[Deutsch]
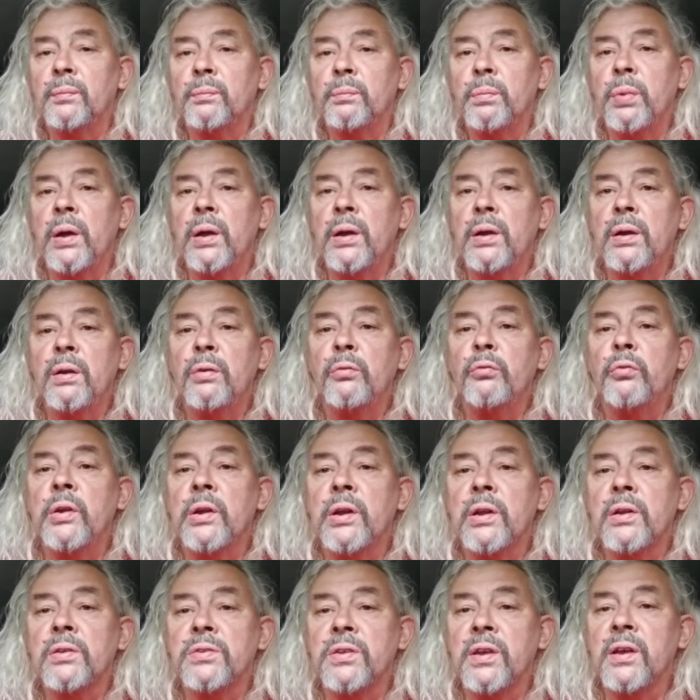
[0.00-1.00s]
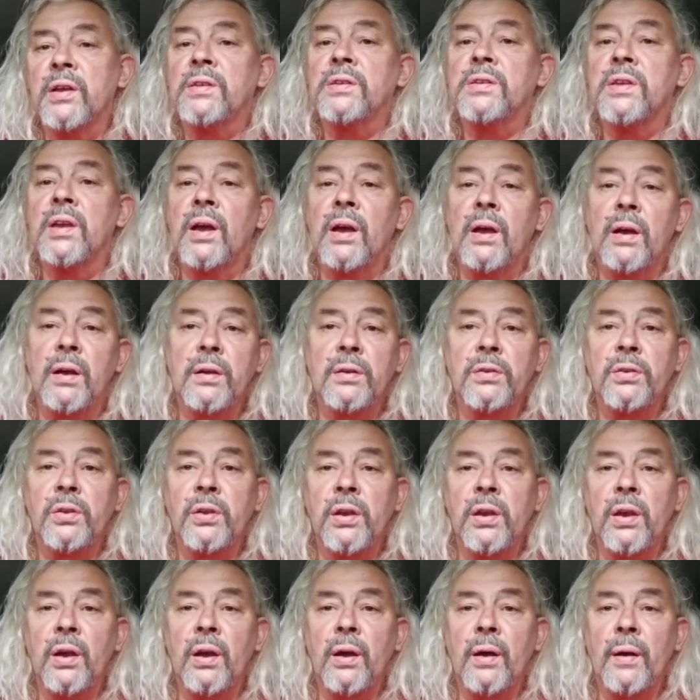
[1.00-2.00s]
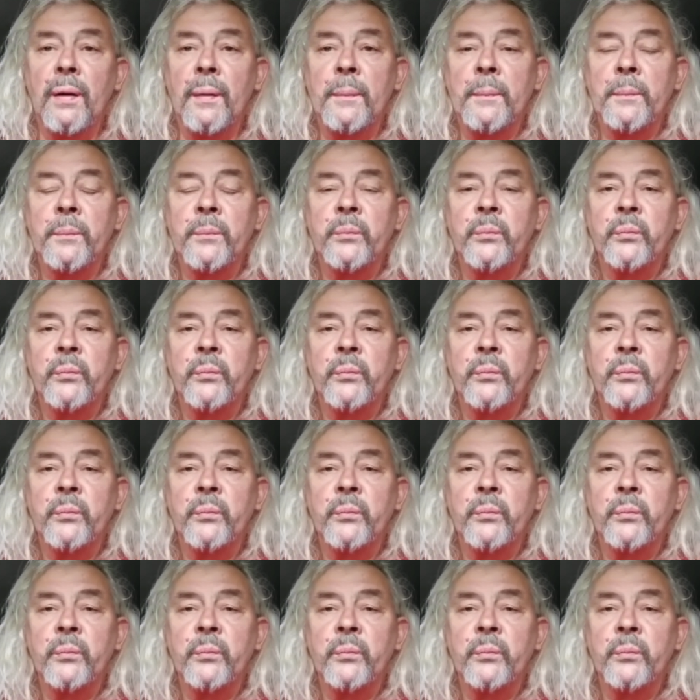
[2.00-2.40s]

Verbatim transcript: beenden wir das sechste Reisejahr